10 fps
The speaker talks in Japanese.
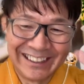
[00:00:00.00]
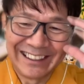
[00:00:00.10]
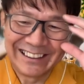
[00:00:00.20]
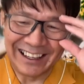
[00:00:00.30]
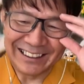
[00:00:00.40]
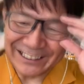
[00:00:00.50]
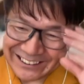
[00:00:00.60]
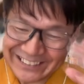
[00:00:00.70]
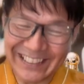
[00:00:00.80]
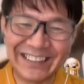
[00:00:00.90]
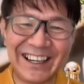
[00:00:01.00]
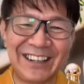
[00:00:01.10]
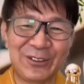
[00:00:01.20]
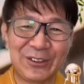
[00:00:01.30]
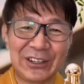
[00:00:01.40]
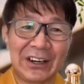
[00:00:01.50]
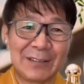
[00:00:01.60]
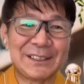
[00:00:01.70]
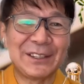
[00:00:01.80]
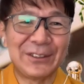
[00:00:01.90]
なんか人生って何が起こるか分か
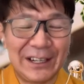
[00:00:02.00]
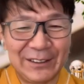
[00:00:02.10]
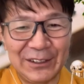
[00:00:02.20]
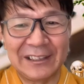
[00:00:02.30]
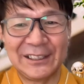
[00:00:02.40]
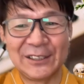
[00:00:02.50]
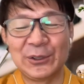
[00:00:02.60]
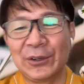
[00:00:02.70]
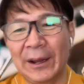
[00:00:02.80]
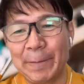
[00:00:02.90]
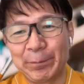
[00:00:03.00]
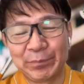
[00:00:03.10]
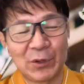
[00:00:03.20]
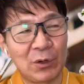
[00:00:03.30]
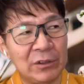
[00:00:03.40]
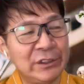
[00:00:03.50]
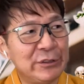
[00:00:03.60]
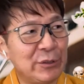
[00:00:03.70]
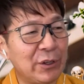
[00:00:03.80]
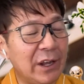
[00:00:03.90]
りませんよねっていう感じですよね。このに
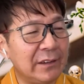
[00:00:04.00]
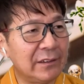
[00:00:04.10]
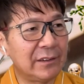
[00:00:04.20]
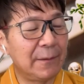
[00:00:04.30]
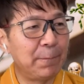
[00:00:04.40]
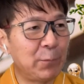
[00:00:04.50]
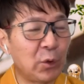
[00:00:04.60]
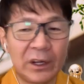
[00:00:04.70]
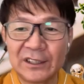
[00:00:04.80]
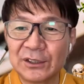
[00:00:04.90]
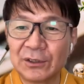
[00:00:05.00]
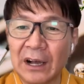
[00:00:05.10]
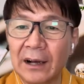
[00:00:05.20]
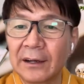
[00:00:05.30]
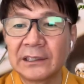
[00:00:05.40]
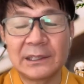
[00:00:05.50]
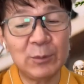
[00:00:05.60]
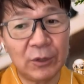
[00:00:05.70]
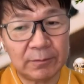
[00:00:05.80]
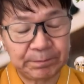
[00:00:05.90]
じゅうごねんの歴史を考えて
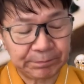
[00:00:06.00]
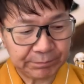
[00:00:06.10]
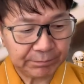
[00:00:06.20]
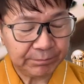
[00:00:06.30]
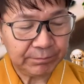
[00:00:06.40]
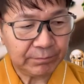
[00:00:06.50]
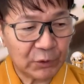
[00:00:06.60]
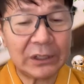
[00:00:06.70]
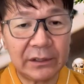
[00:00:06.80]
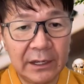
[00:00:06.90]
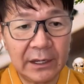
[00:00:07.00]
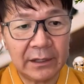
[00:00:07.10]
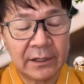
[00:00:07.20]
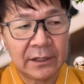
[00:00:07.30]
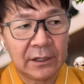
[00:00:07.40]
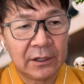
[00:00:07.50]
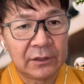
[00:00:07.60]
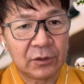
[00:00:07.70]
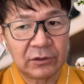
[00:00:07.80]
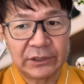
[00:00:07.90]
も、そうやって
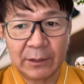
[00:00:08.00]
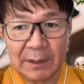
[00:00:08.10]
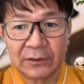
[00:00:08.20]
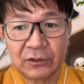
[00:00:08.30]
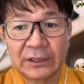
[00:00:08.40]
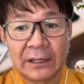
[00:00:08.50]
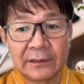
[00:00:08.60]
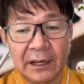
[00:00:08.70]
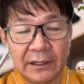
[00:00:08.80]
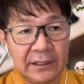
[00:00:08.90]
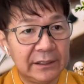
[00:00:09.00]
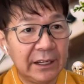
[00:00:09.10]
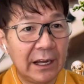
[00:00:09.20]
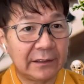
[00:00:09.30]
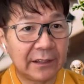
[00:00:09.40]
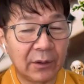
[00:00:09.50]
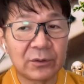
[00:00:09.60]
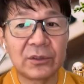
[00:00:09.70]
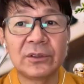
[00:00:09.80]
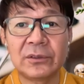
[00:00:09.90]
その ジェイマン という団体に出会ったこ
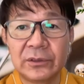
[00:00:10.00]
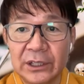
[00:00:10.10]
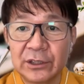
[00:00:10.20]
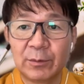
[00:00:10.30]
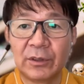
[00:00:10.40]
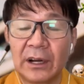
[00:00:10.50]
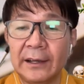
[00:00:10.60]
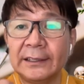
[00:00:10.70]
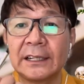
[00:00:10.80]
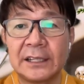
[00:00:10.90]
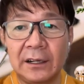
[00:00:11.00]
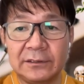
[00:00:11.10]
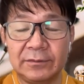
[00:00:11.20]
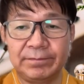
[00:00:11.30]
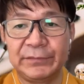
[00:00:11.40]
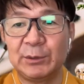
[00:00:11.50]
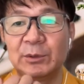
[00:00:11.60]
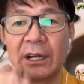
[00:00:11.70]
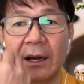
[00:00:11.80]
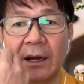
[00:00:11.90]
とによって自分が生かされて、自
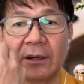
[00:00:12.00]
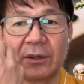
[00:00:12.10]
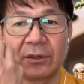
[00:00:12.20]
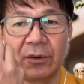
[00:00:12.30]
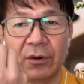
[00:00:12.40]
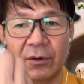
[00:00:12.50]
分がこ